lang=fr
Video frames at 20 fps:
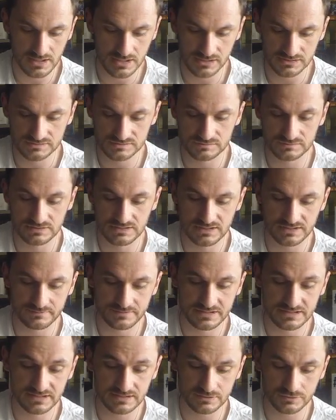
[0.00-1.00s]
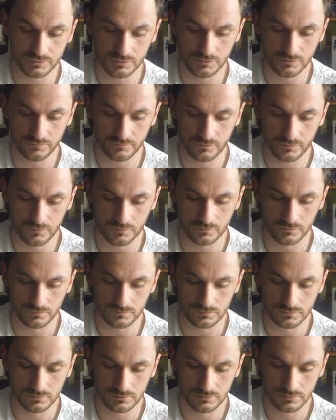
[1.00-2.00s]
Assaut de l'air méca, drone frelon.
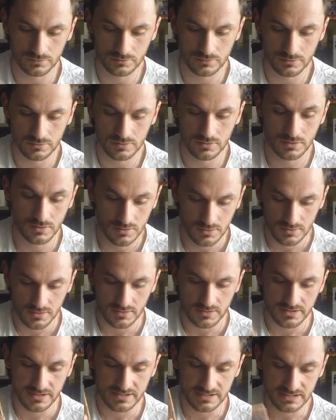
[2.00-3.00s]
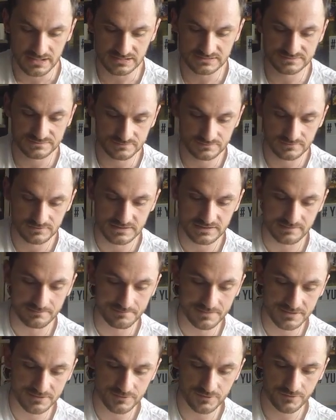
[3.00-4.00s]
Et assaut de l'air,
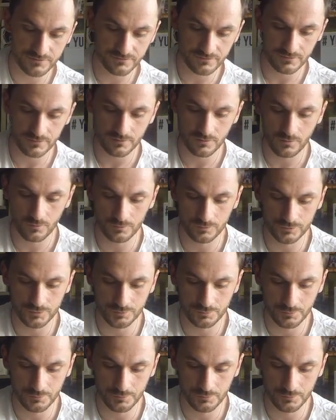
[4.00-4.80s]
manœuvre, onde de